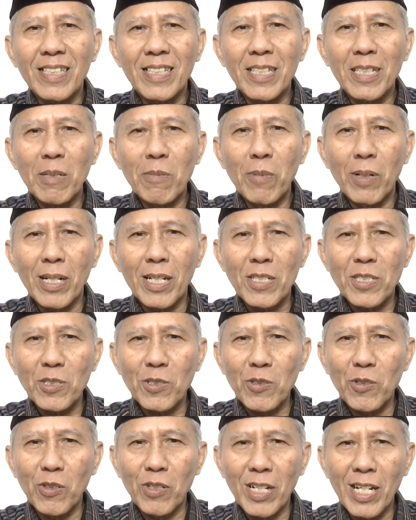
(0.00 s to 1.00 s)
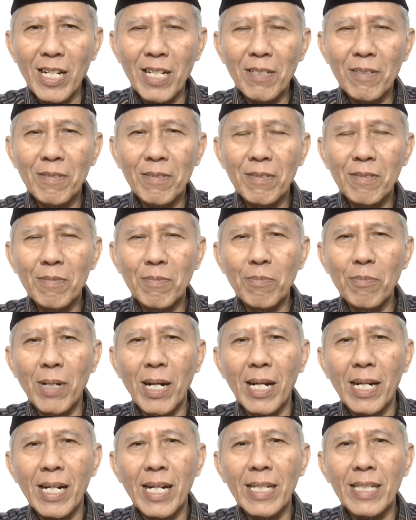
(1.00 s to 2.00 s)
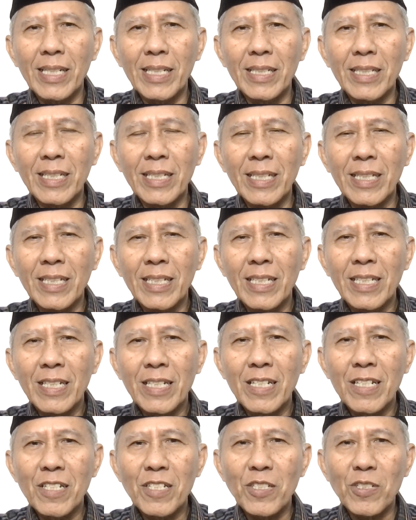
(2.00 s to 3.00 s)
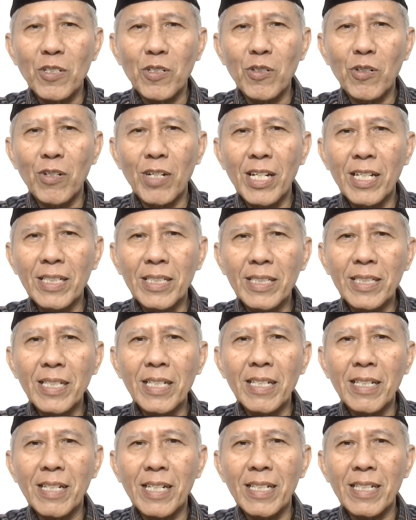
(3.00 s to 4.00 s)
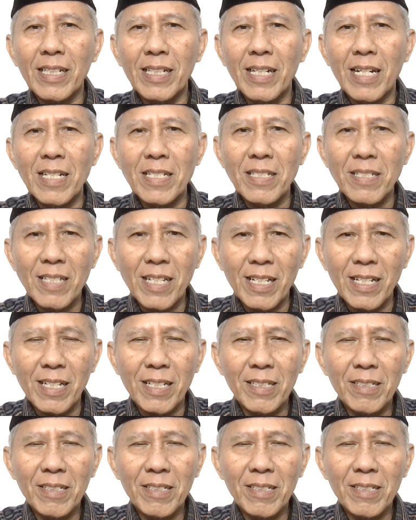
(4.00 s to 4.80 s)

ibarat sekolah, maka ini sekolah tingkat dasar.